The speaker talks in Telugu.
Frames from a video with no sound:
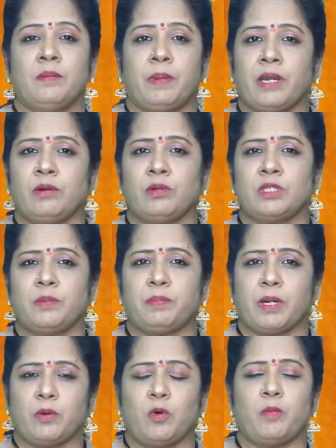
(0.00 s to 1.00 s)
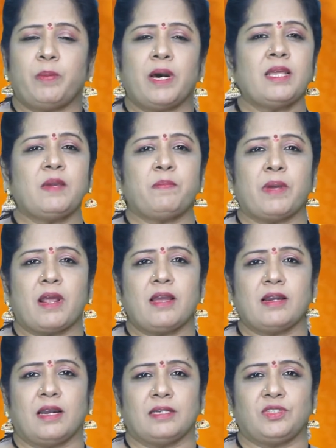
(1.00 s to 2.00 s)
ప్రకృతి ప్రకోపానికి
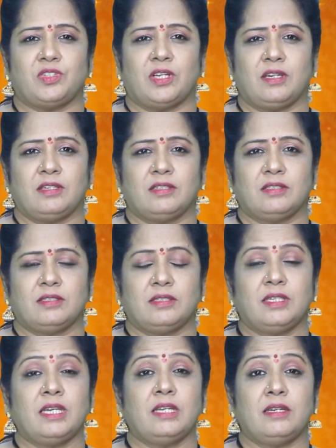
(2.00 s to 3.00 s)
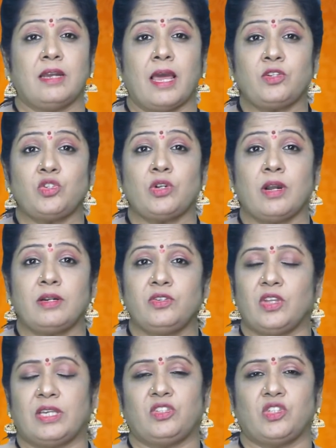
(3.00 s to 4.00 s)
పరాకాష్ట ఈ న్యాచురల్
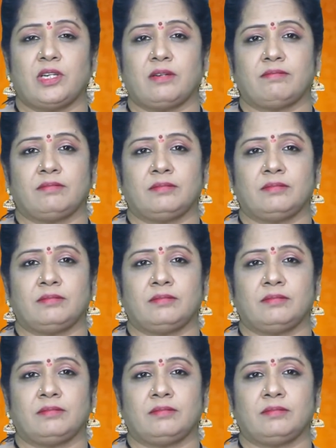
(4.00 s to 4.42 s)
డేంజర్